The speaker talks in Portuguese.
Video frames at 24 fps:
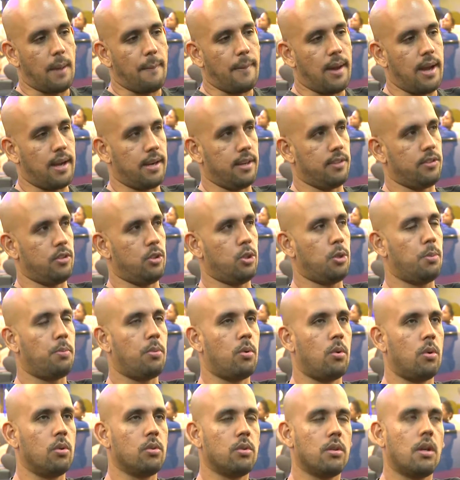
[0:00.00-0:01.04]
marca se
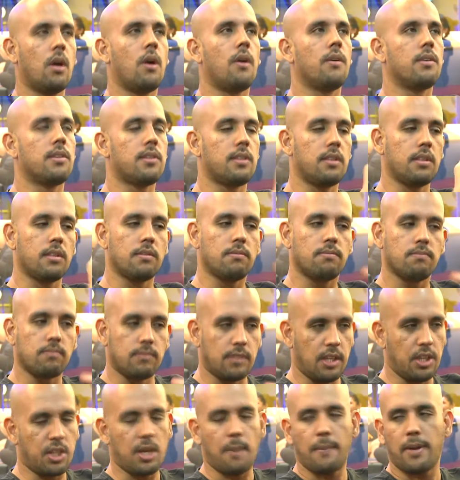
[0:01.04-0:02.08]
expondo. Não, você
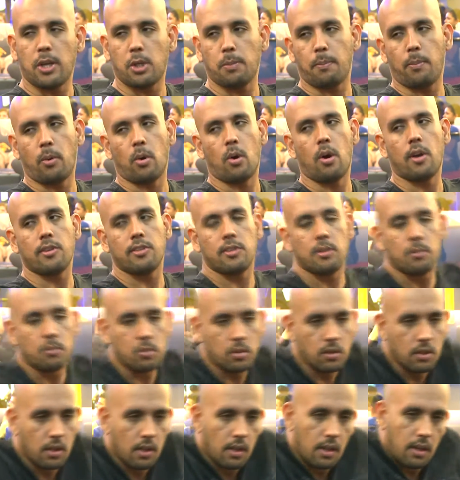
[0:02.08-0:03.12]
deixa mais
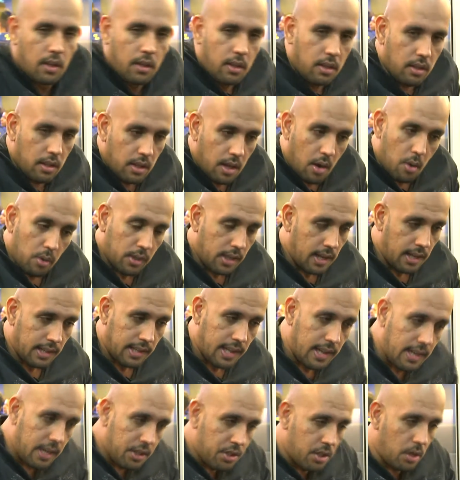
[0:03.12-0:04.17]
próximo. E é o que a
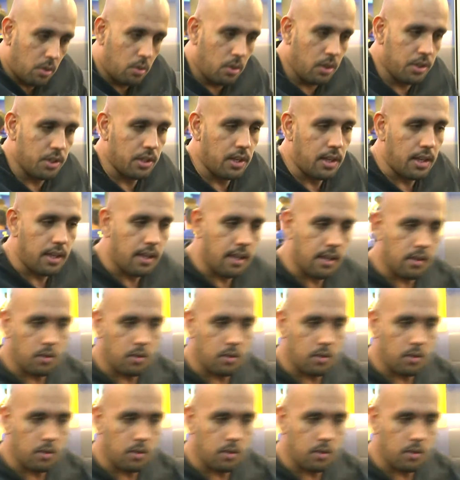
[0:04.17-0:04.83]
internet é hoje, né? É